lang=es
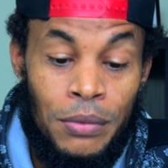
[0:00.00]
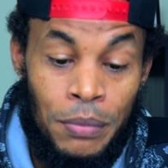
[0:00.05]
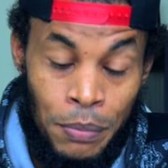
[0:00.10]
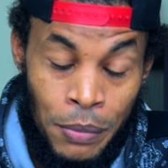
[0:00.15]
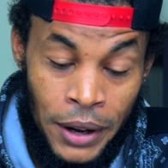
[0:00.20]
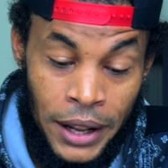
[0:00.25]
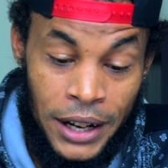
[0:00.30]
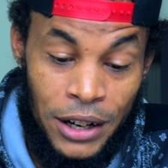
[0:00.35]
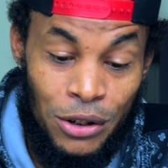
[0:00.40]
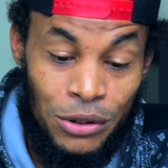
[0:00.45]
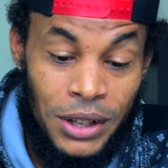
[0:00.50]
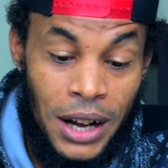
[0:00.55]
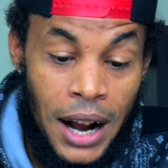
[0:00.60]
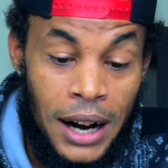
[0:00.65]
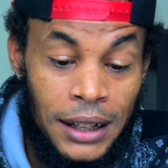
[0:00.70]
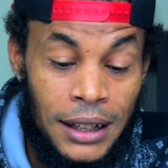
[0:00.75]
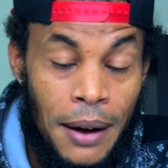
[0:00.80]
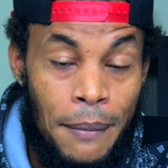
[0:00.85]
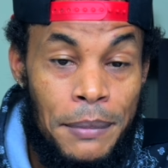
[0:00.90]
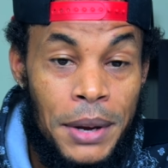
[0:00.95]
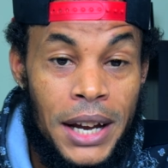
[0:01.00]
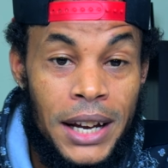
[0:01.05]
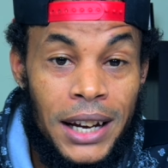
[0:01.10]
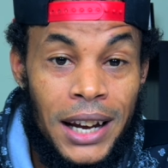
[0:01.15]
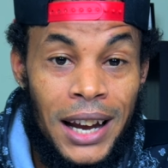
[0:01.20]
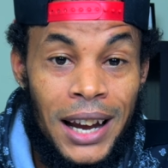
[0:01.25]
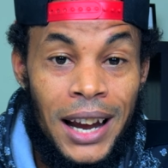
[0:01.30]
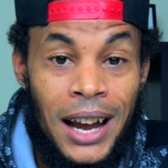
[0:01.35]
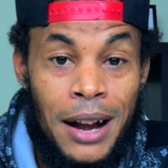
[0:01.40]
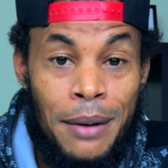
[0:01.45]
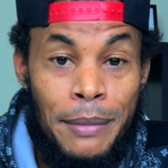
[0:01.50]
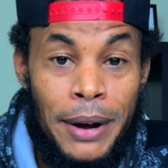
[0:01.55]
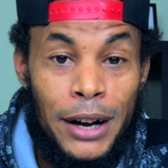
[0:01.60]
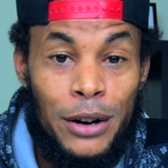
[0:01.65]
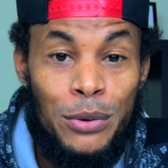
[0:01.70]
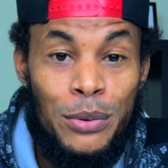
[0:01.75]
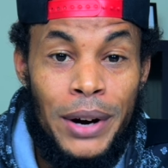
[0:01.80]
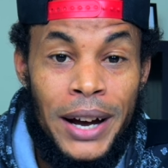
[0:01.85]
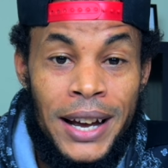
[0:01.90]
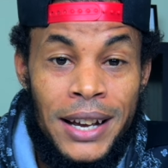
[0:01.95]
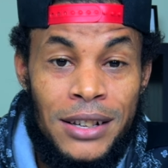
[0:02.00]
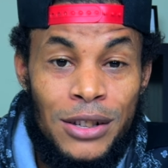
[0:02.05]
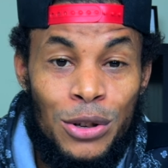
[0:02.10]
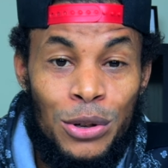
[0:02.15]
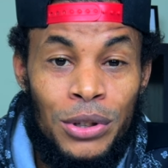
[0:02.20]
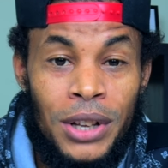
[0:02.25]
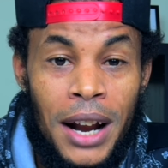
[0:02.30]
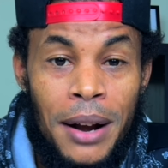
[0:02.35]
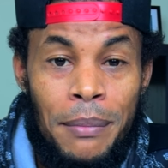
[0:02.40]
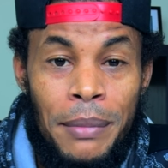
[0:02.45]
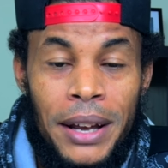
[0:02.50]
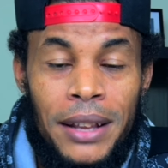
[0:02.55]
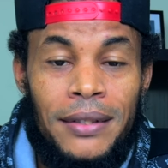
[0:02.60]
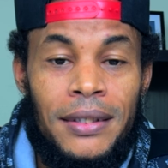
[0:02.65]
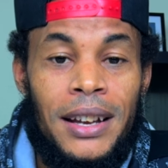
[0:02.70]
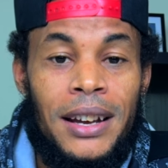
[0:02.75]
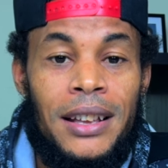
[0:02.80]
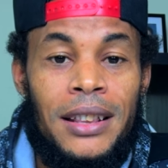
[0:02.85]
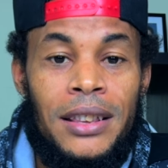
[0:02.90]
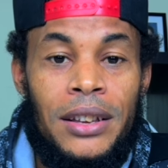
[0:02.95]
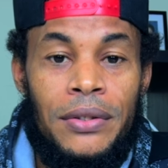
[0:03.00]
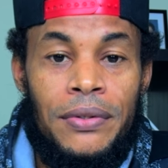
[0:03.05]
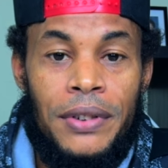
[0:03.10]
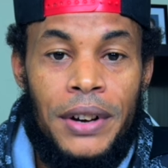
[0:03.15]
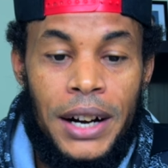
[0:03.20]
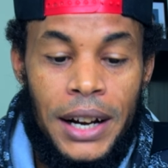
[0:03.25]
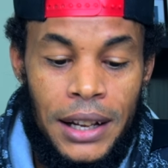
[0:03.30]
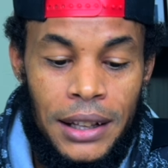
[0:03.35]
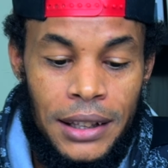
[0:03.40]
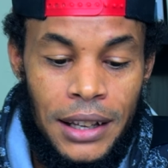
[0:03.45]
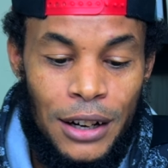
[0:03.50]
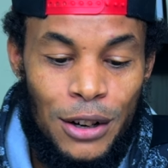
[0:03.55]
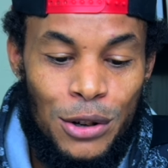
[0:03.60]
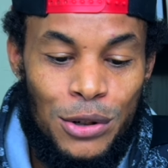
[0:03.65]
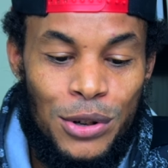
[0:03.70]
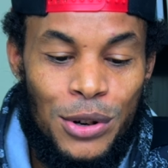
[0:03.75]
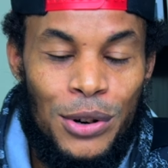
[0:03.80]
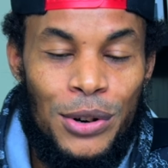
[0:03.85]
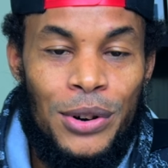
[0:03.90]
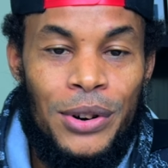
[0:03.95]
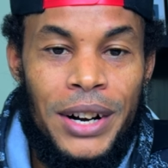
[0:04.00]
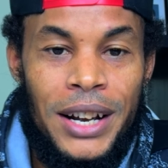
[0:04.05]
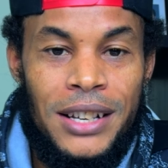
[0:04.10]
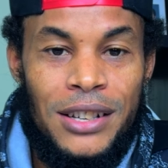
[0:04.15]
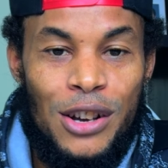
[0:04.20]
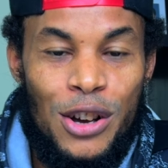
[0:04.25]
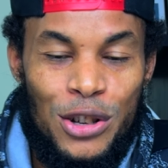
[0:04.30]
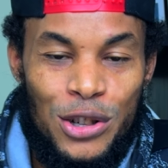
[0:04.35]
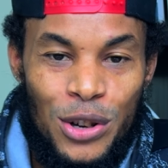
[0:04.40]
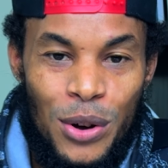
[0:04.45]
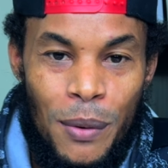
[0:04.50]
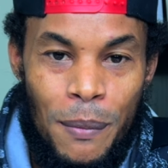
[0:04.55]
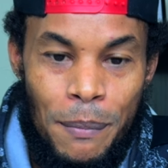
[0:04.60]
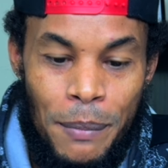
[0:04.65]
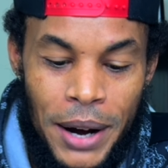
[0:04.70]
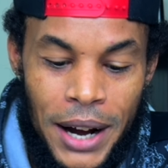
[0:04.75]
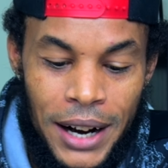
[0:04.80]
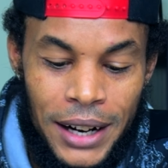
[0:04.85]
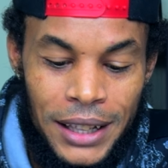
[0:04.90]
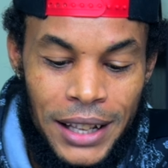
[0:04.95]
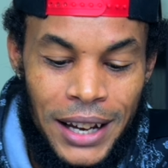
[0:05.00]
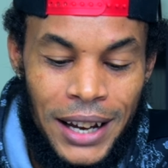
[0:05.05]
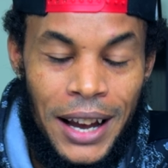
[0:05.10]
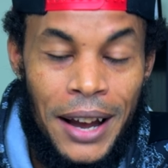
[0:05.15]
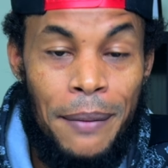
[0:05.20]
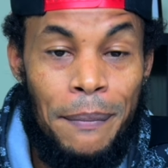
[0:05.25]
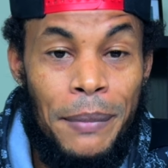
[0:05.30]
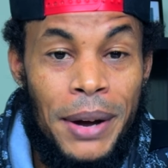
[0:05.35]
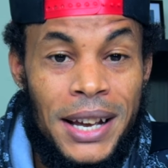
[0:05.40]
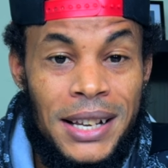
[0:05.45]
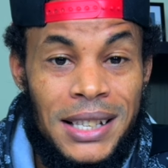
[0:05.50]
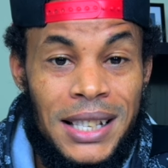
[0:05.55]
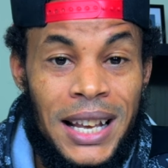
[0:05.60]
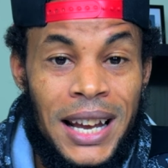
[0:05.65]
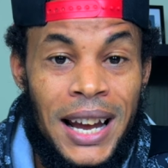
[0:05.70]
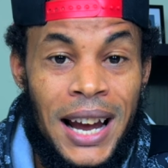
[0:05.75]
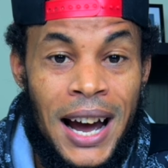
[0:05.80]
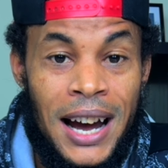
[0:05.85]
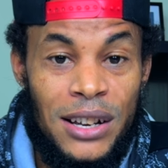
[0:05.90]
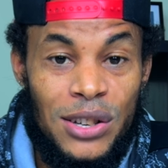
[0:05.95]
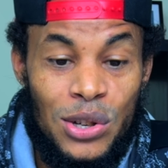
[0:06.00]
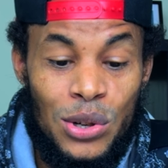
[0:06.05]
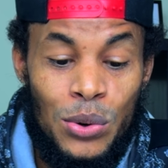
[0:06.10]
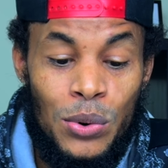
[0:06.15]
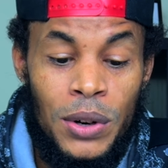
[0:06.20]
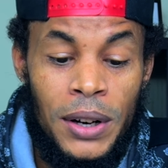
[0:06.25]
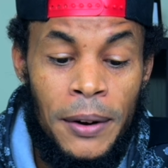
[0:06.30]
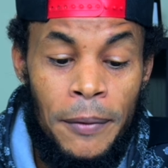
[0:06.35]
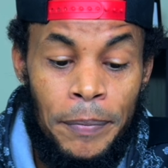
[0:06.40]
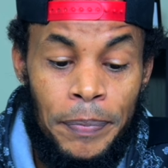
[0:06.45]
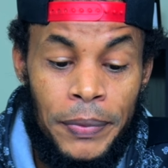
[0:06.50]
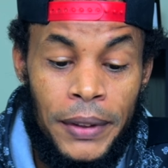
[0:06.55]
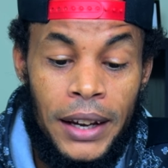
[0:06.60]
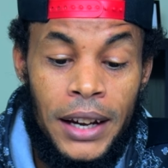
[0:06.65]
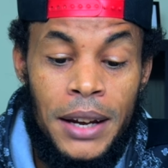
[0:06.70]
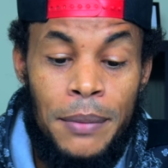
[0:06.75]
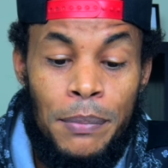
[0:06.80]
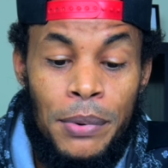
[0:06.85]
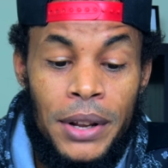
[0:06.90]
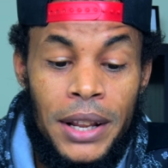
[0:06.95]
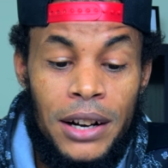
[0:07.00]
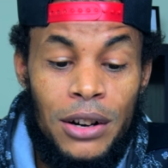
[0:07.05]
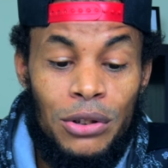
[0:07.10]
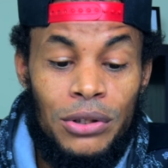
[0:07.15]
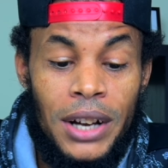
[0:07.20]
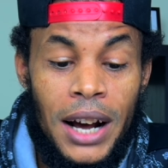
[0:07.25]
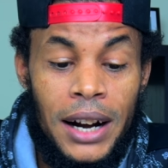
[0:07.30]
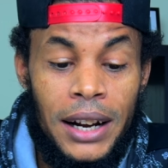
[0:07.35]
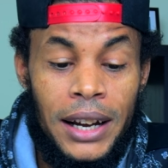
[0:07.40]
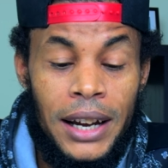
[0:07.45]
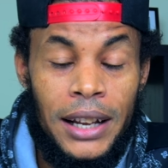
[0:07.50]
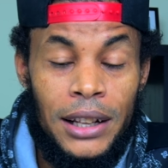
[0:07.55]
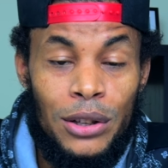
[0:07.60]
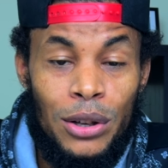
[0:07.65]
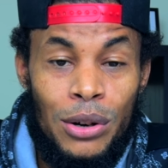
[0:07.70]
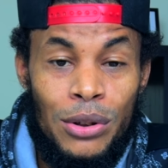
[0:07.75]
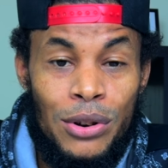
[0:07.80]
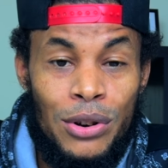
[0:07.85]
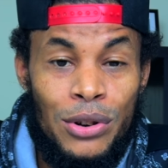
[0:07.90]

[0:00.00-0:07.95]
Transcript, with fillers: Pueden notar también que el menú es totalmente diferente. Los colores son verde en vez de azul y pueden notar que todos